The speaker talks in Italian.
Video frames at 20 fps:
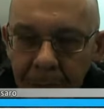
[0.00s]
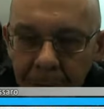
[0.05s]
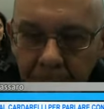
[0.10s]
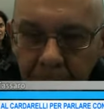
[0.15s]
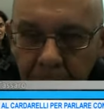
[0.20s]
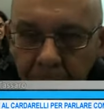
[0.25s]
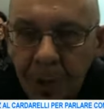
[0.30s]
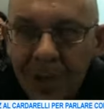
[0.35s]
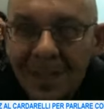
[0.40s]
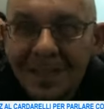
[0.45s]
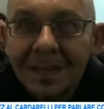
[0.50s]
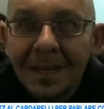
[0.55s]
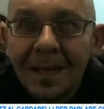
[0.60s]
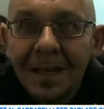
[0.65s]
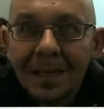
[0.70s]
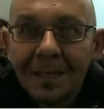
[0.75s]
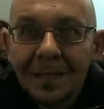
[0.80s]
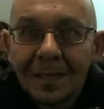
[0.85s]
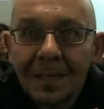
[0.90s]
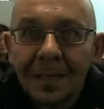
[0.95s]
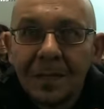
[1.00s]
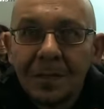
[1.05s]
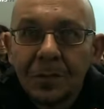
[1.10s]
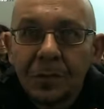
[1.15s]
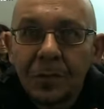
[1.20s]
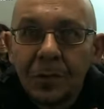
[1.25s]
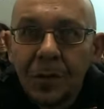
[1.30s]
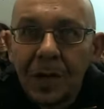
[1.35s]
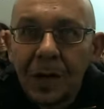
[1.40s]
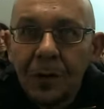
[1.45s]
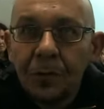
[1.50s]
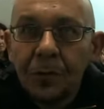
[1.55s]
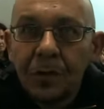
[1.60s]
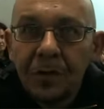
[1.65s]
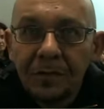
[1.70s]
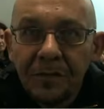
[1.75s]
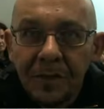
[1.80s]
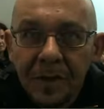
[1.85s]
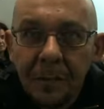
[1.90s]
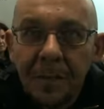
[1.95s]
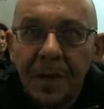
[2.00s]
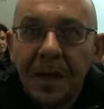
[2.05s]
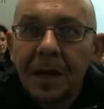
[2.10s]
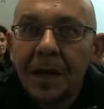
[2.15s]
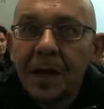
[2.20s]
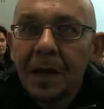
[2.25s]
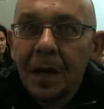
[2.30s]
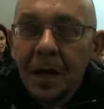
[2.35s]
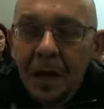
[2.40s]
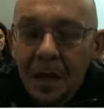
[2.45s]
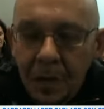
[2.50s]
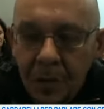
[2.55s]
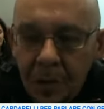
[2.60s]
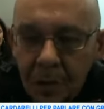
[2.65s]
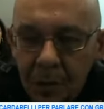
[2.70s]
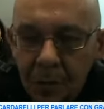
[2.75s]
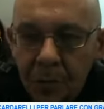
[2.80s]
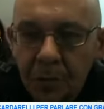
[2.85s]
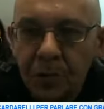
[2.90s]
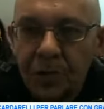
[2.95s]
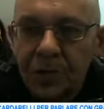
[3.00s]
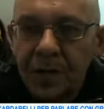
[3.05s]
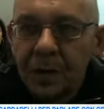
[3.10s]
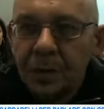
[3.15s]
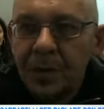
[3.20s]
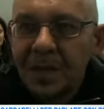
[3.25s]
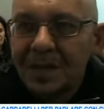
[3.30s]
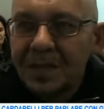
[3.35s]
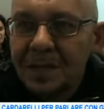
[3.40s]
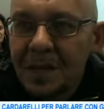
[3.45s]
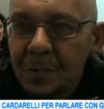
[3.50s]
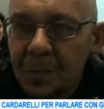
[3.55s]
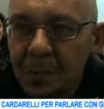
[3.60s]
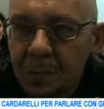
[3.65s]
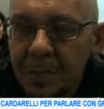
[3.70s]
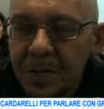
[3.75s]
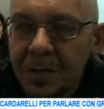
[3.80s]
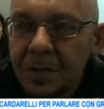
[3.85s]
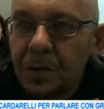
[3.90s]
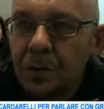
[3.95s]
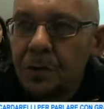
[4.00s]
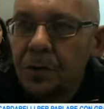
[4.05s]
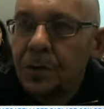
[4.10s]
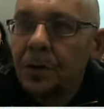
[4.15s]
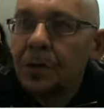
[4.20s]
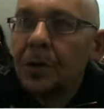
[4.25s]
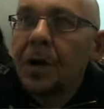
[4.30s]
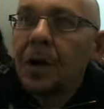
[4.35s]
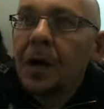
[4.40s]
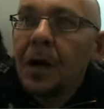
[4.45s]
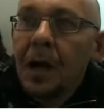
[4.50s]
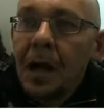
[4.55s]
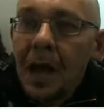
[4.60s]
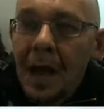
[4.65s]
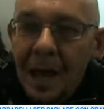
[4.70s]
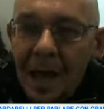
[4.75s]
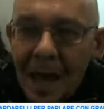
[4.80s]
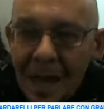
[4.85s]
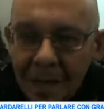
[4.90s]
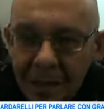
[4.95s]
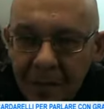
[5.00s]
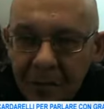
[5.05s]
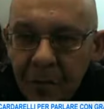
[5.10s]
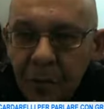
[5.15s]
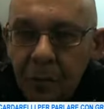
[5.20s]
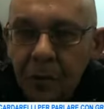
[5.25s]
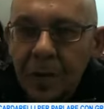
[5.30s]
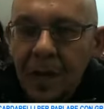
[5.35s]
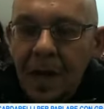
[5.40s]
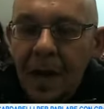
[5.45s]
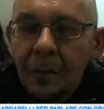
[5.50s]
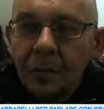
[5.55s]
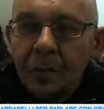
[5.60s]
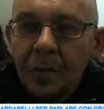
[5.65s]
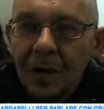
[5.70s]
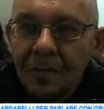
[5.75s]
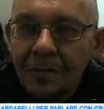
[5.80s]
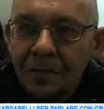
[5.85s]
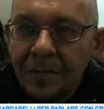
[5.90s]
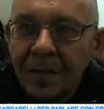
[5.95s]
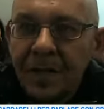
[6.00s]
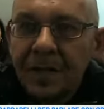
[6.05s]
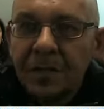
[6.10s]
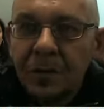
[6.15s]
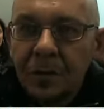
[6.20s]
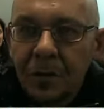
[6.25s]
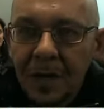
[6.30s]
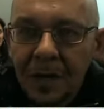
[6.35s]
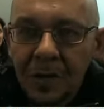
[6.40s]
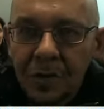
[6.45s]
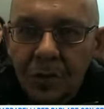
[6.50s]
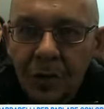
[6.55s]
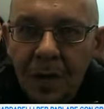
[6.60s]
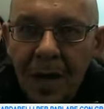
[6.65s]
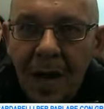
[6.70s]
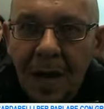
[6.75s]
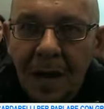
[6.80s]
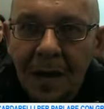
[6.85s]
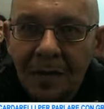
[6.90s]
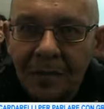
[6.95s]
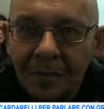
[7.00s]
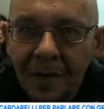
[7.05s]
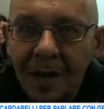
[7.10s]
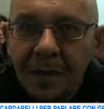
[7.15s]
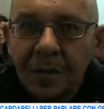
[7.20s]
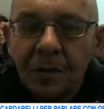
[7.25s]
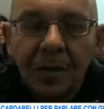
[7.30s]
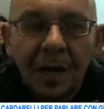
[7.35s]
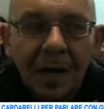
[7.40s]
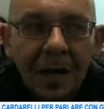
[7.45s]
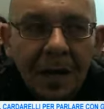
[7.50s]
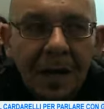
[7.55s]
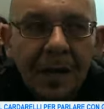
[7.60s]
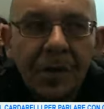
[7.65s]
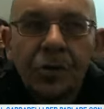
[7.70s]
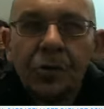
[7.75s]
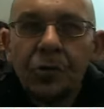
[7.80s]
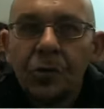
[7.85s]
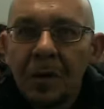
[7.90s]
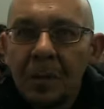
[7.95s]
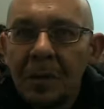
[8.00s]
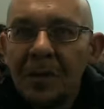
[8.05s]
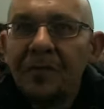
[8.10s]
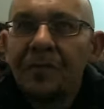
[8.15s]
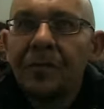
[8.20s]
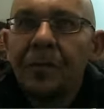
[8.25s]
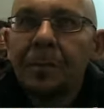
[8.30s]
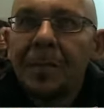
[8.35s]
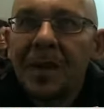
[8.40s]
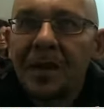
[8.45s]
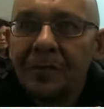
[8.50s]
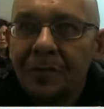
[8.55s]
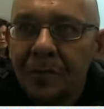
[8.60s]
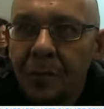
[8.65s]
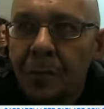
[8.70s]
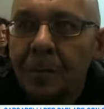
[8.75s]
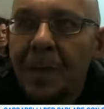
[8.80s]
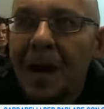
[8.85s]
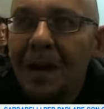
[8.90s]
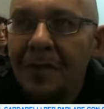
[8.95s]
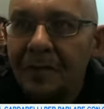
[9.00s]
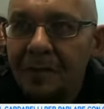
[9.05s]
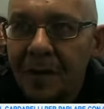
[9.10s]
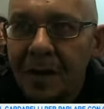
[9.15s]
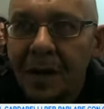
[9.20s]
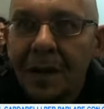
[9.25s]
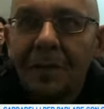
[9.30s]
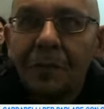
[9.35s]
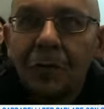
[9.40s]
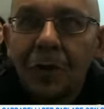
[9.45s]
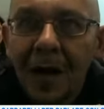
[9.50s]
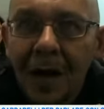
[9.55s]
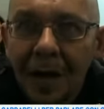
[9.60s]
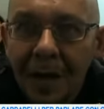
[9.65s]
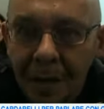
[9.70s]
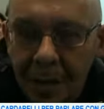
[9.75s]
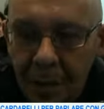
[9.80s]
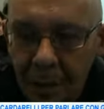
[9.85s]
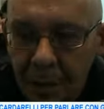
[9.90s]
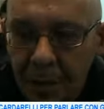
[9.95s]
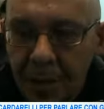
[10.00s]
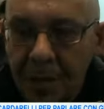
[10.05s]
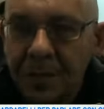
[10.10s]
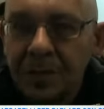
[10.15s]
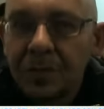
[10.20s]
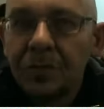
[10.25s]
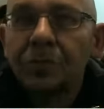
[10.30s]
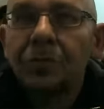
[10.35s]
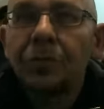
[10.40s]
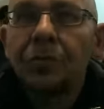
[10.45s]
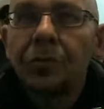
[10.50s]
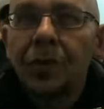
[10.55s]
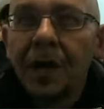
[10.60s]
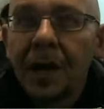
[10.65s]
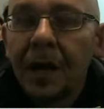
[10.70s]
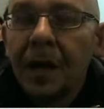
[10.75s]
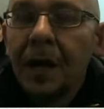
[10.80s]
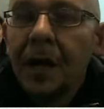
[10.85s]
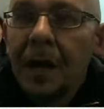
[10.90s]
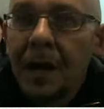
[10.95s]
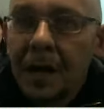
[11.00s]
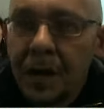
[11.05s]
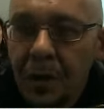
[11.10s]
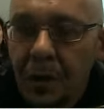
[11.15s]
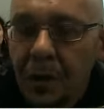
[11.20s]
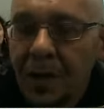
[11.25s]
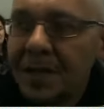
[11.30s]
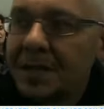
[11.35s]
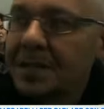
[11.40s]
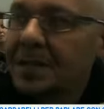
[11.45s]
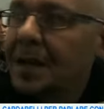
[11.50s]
operatori OSS, che sono gli aiuti infermieri di cui c'è un estremo bisogno, e di fronte a un avviso regionale fatto dalla Regione per, per formare e far lavorare nelle, nelle strutture gli